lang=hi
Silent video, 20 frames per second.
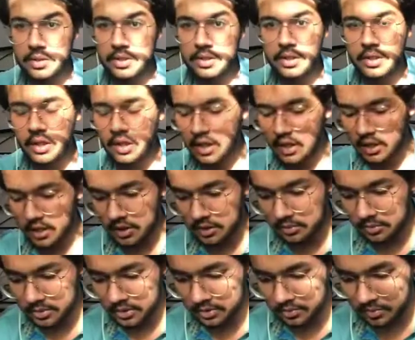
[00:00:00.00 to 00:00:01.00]
पे मेरा दिल आ
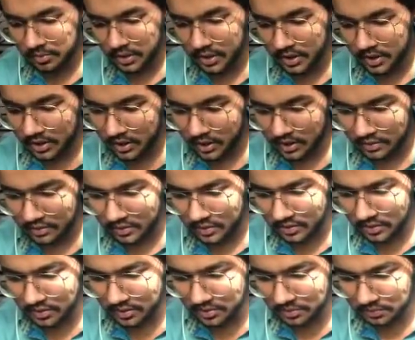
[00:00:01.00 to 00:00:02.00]
रहा है बड़े प्यारे
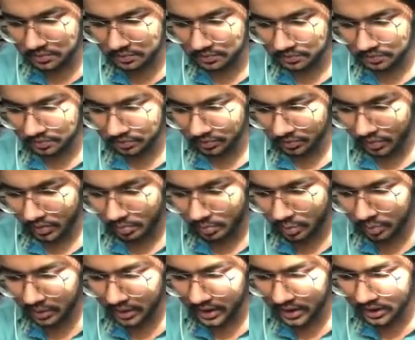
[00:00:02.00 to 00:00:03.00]
ग्राफिक्स हैं
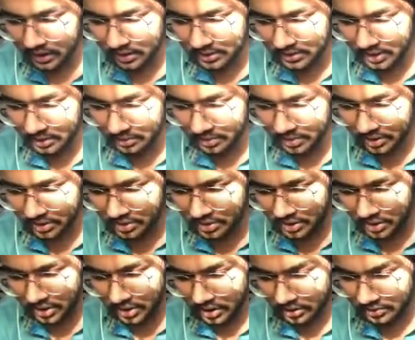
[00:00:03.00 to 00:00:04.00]
मोबाइल के हिसाब से
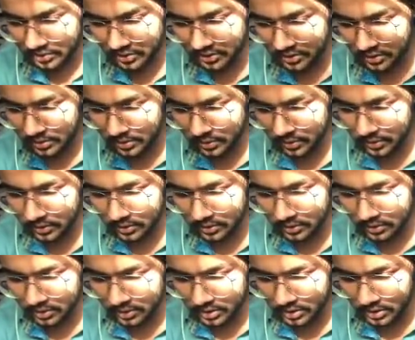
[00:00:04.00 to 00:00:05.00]
अच्छे ग्राफिक्स हैं